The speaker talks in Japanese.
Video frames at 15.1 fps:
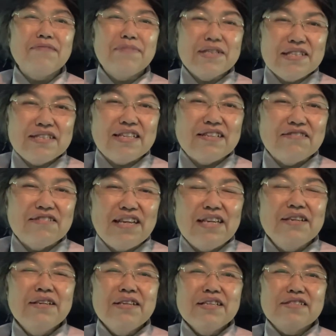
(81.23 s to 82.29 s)
マスさんのね、
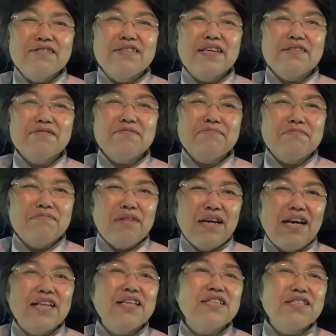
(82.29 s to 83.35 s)
そんな
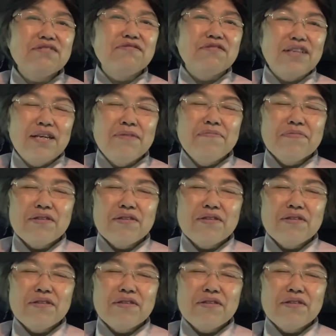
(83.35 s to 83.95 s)
話をね、